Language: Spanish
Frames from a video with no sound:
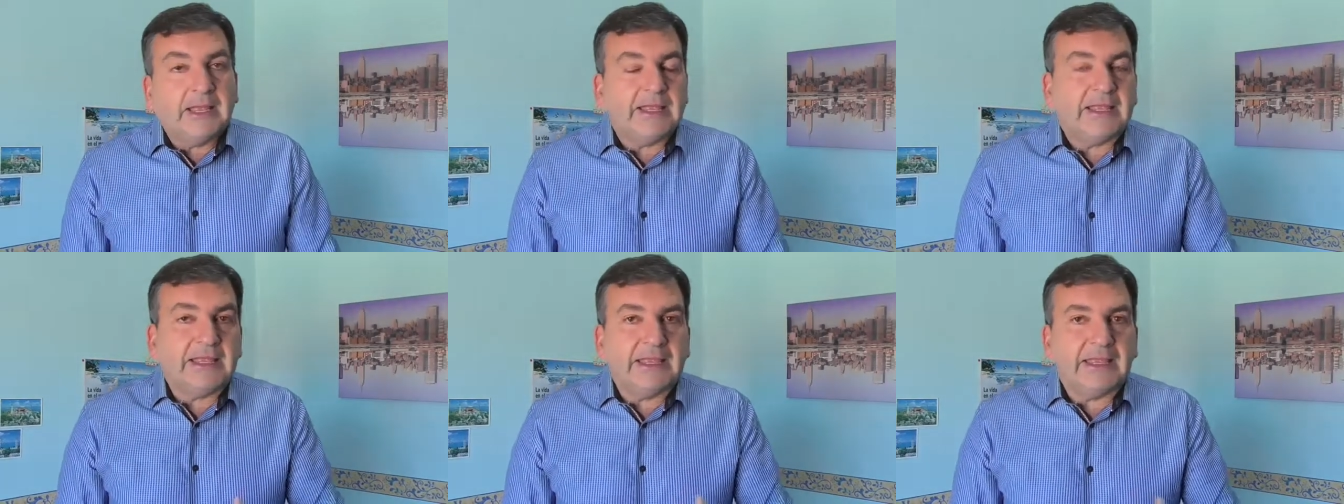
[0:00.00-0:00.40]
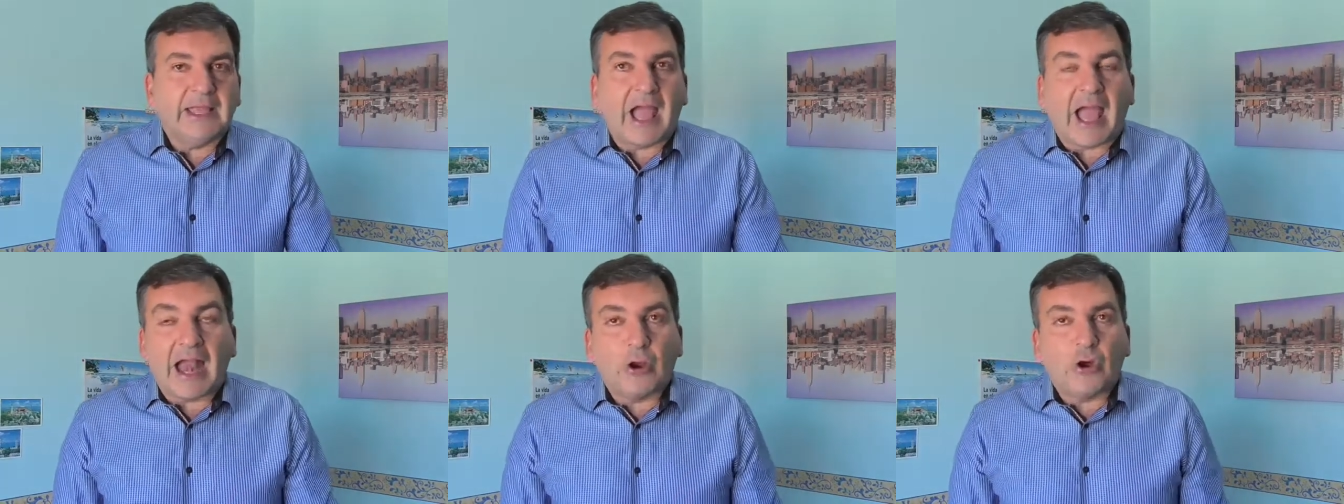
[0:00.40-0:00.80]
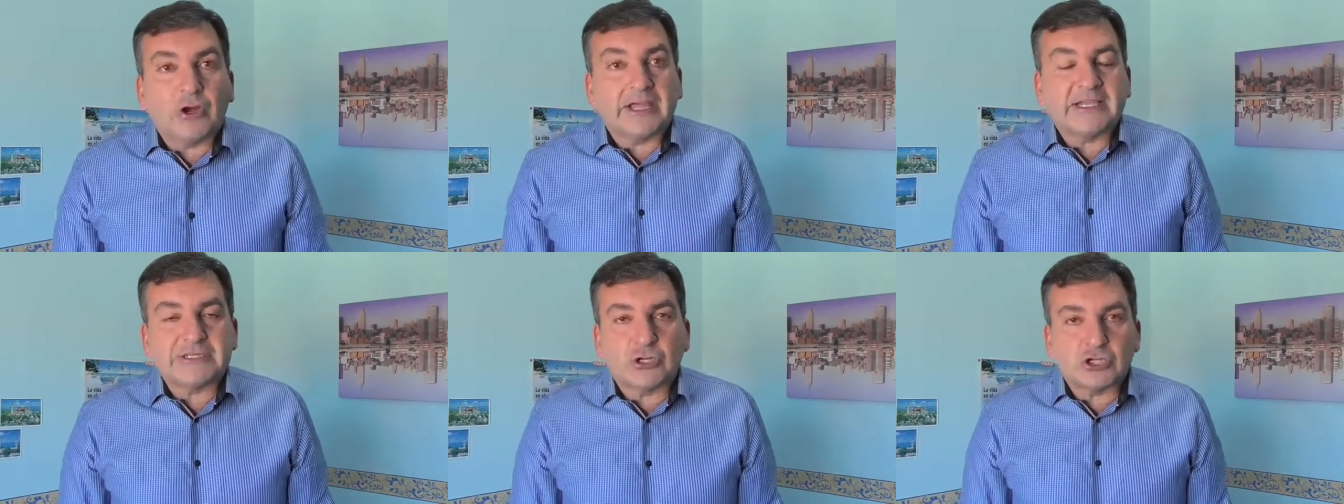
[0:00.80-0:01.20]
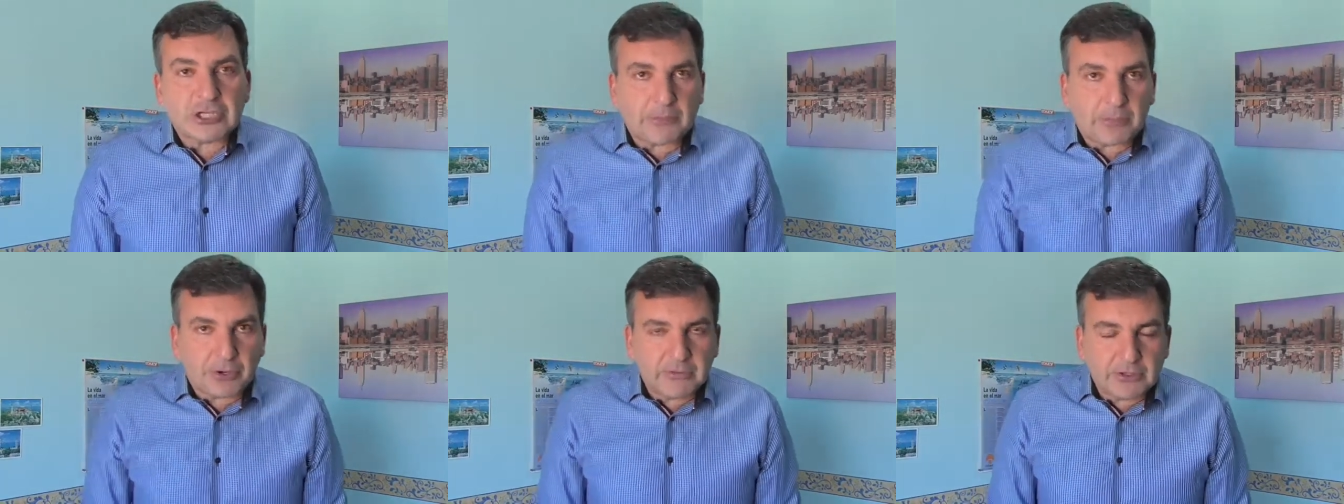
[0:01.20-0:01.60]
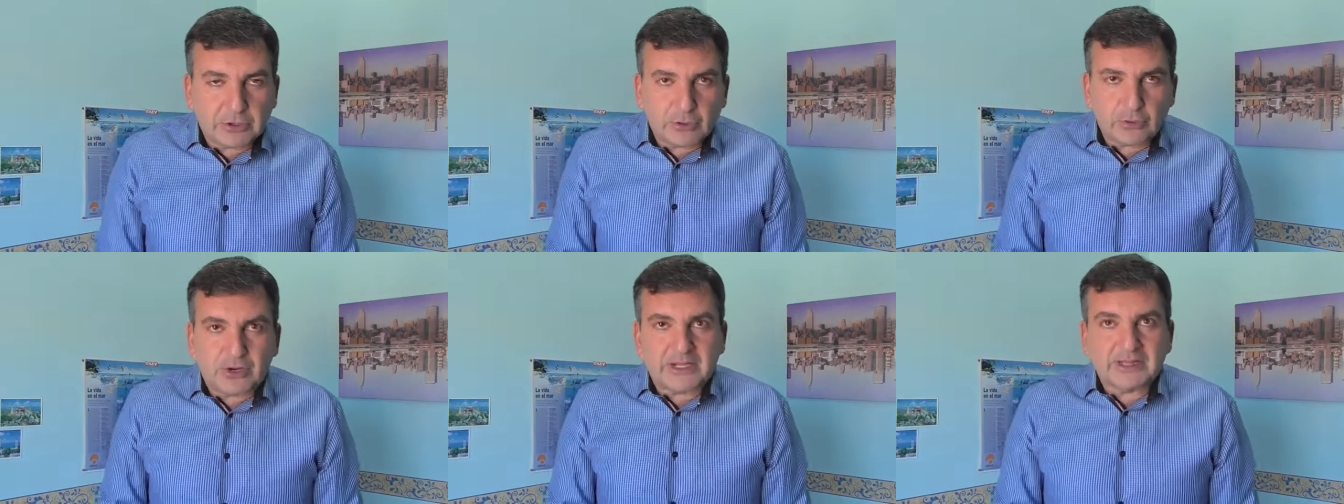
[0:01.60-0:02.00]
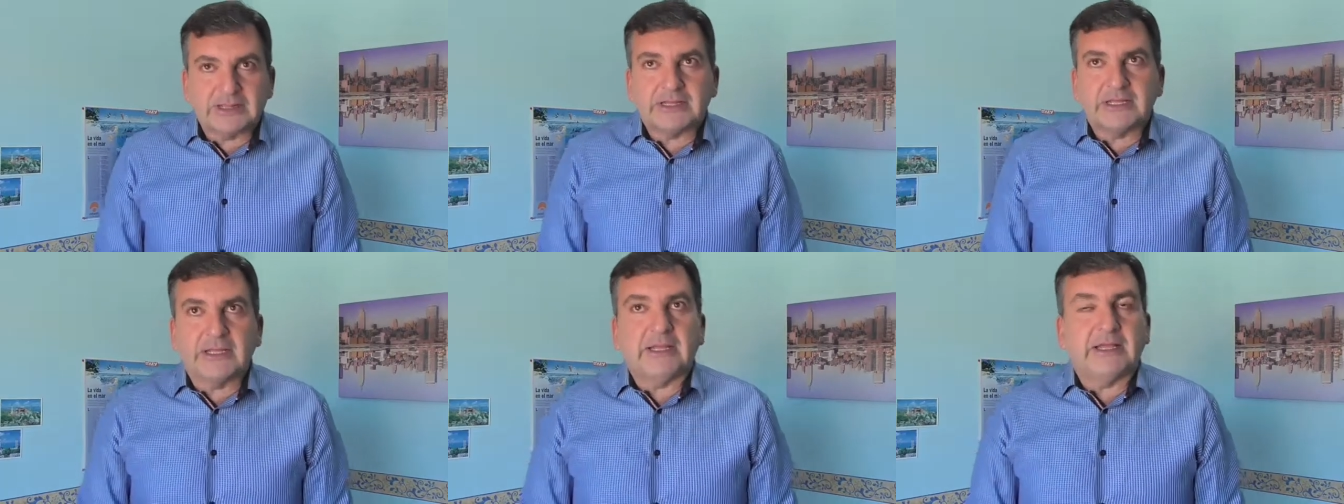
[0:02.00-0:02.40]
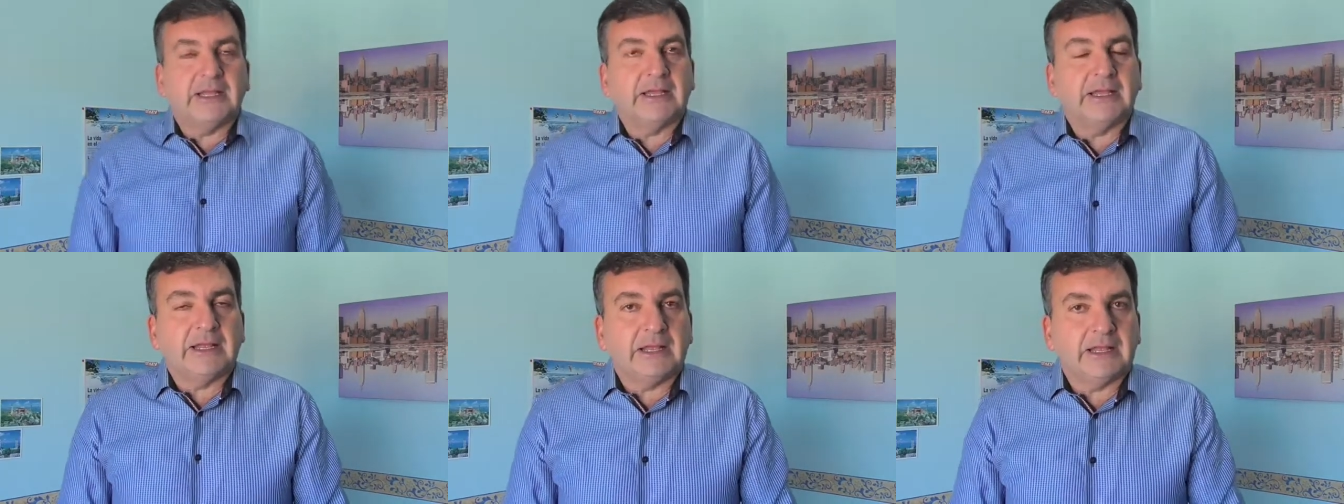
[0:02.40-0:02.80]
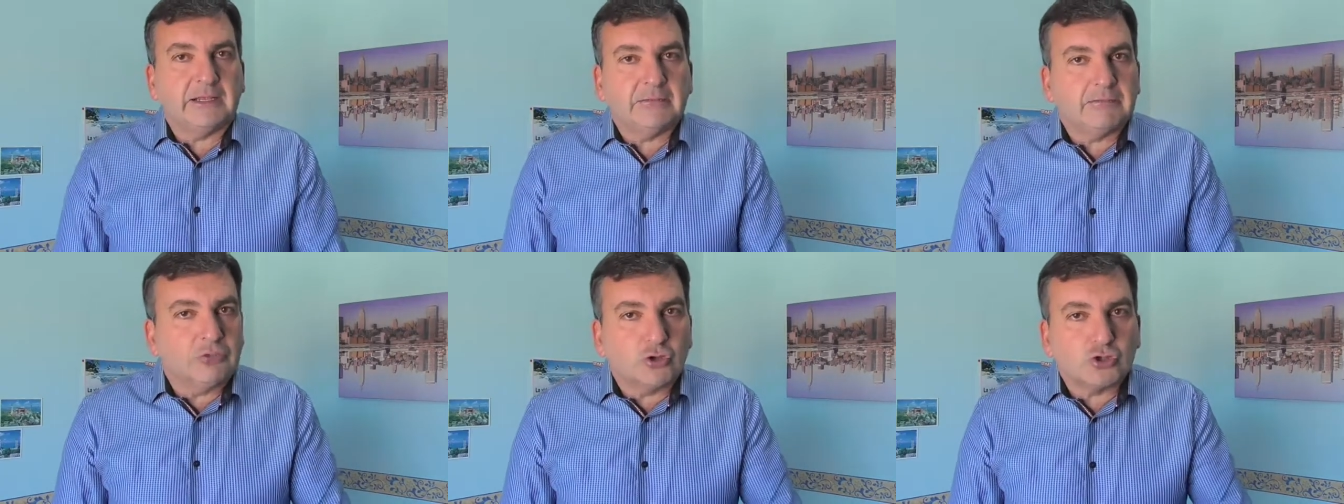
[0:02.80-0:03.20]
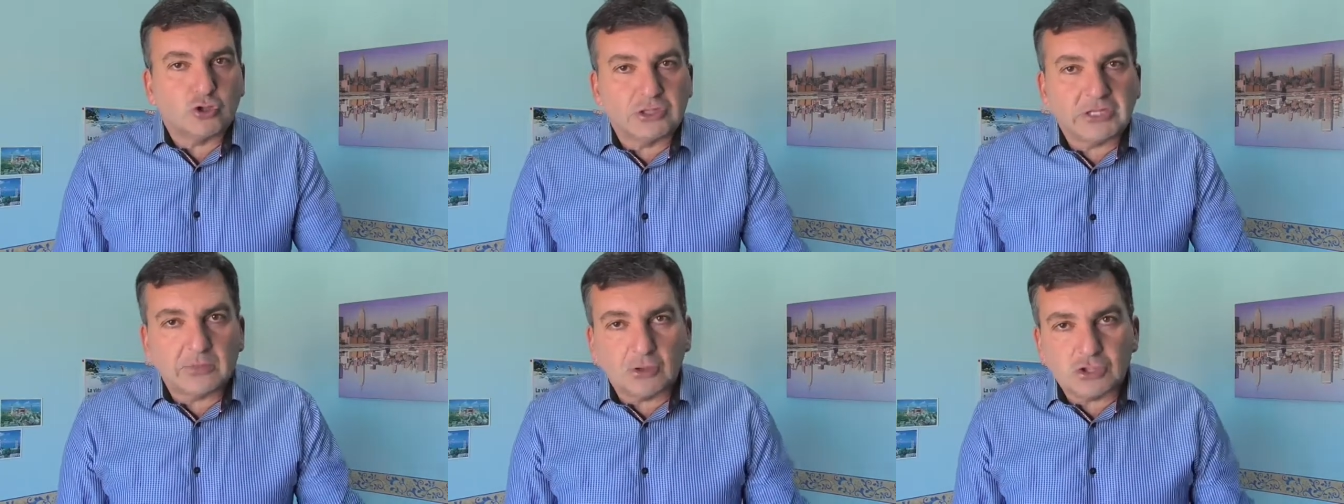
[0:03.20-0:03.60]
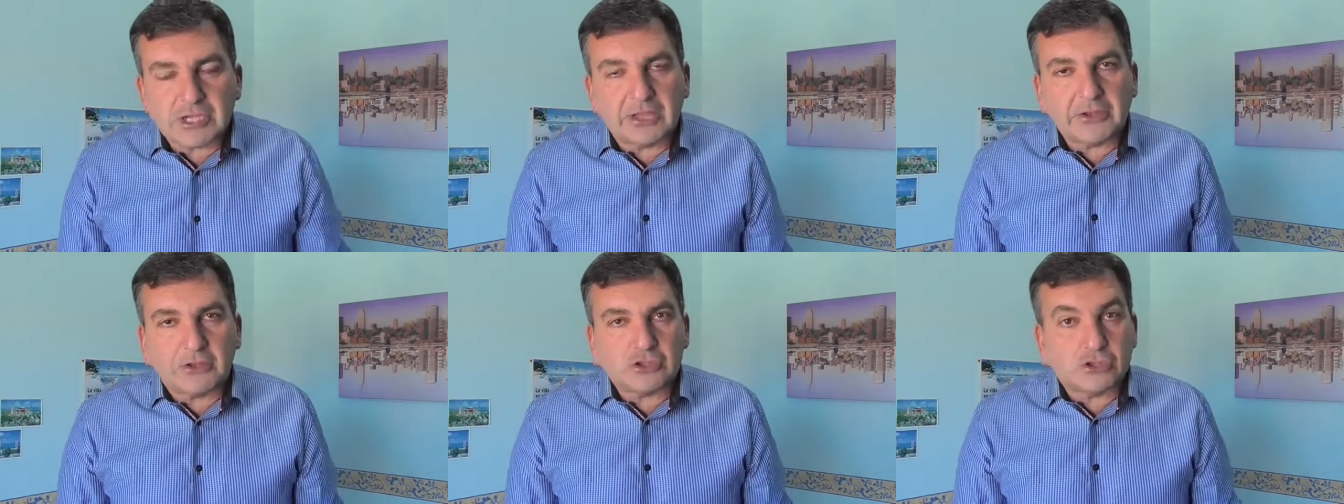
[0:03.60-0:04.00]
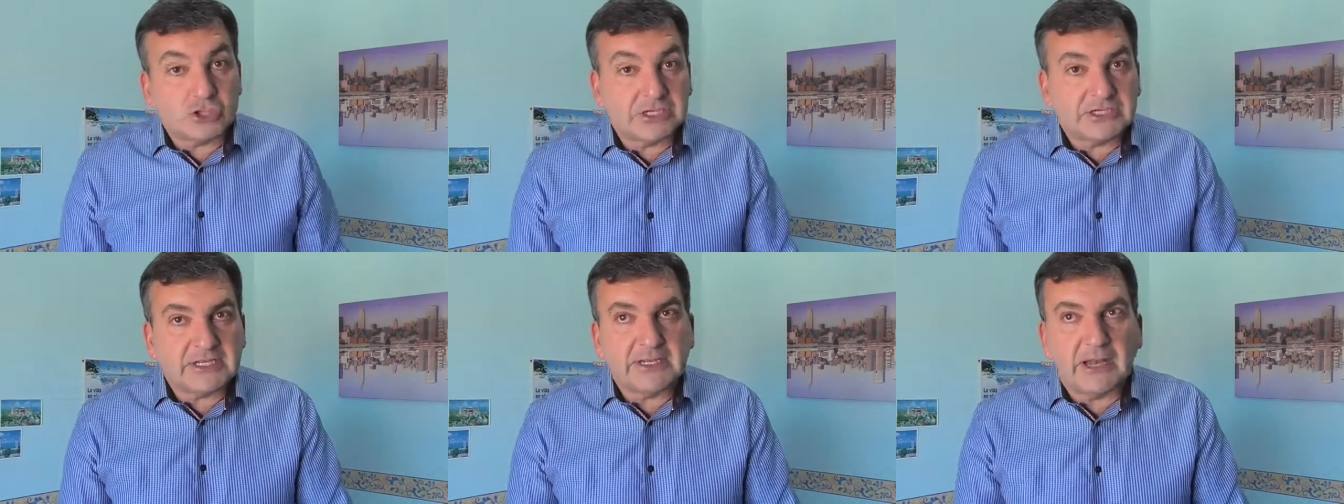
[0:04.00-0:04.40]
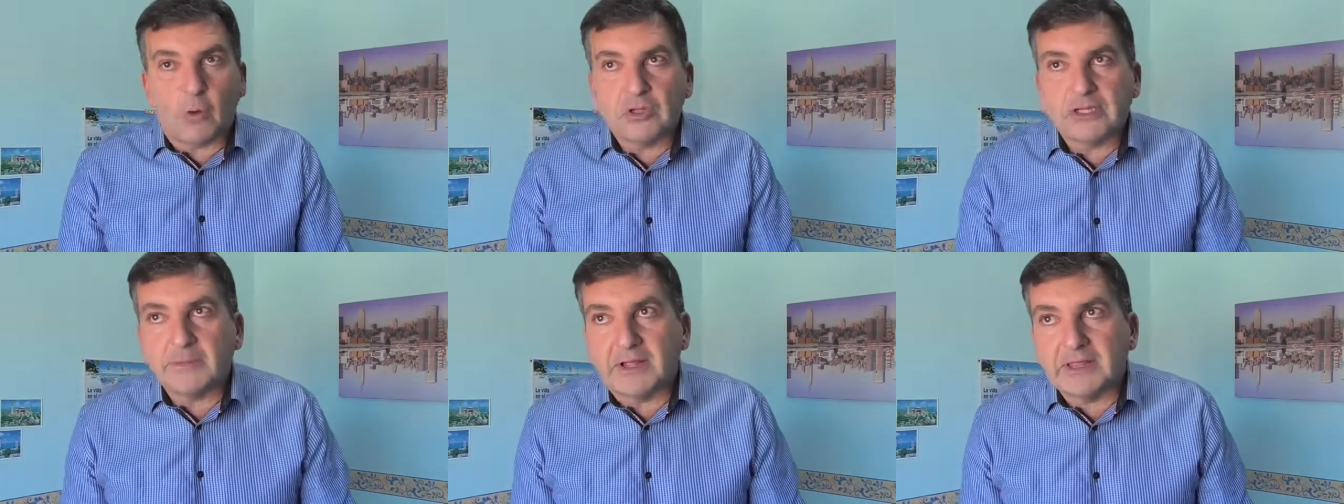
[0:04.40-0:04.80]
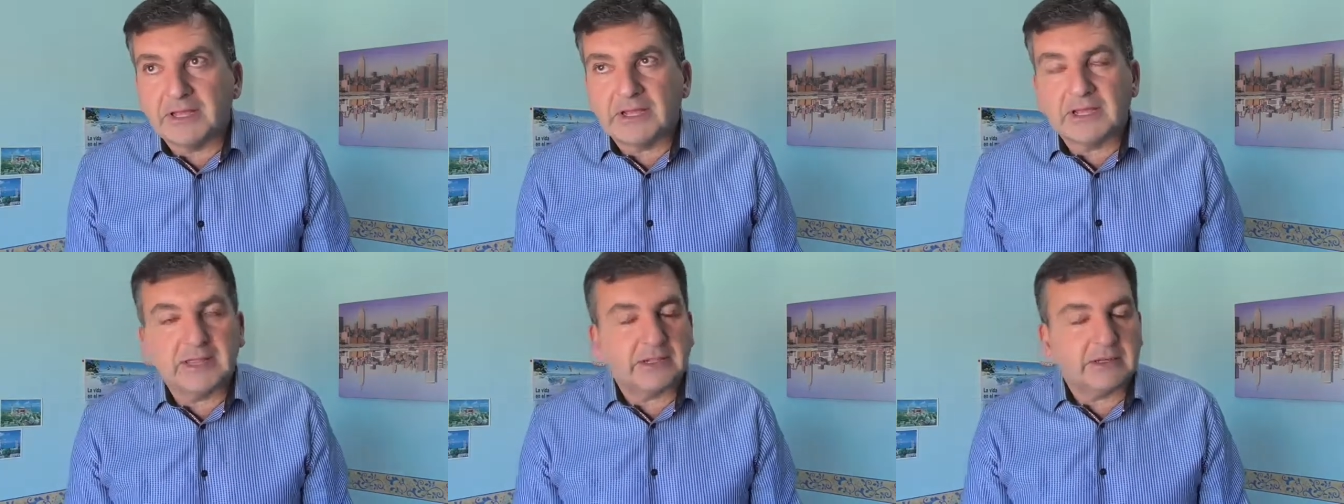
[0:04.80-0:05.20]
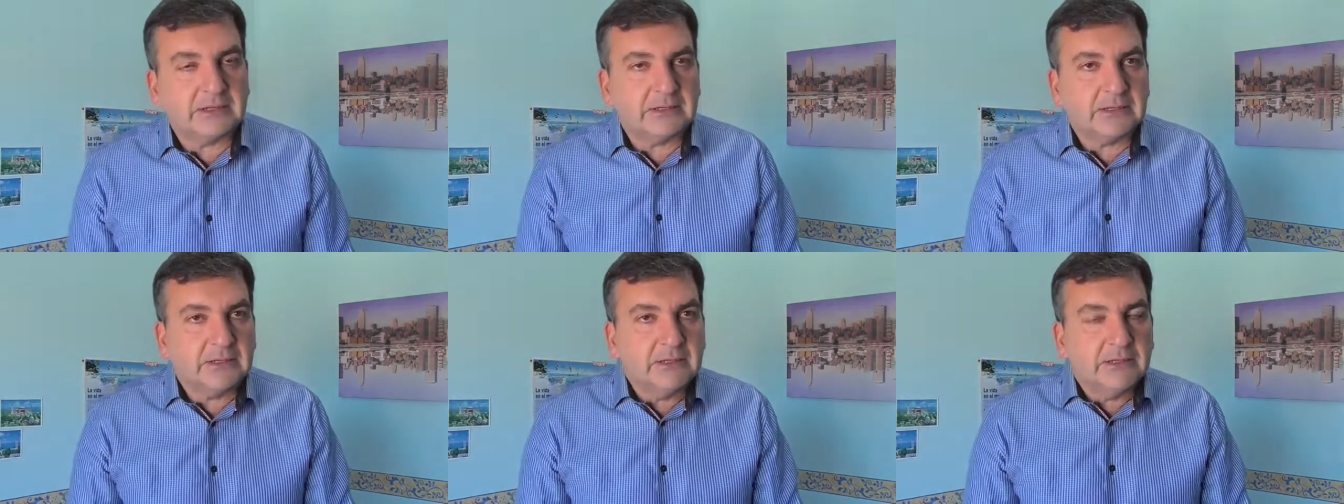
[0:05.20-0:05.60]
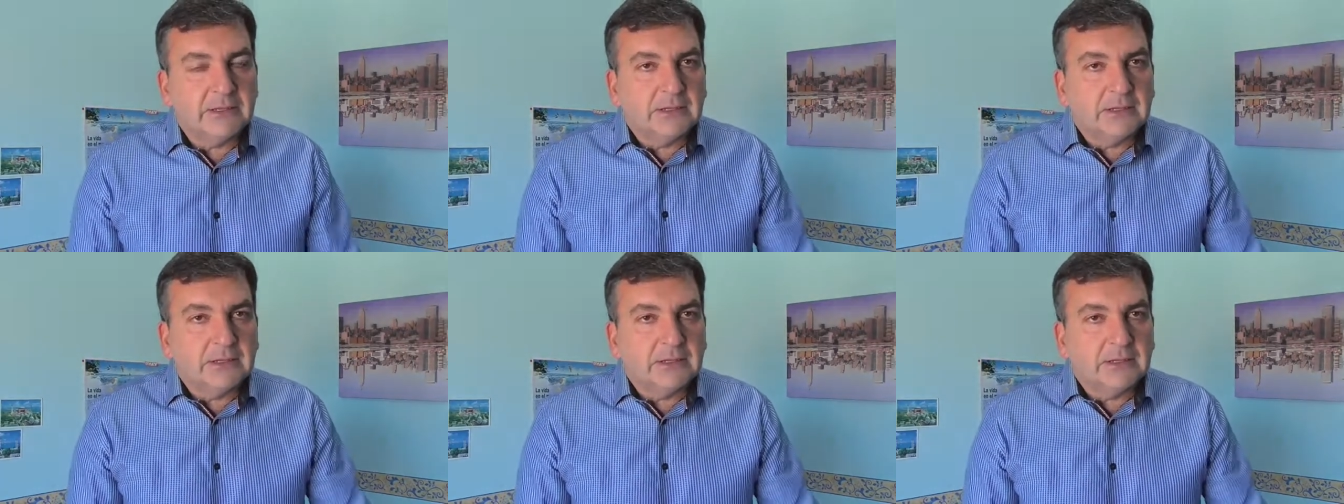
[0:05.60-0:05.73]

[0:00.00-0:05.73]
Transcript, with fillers: Y algo que se nos ha prohibido durante los últimos años, no sé si la última década,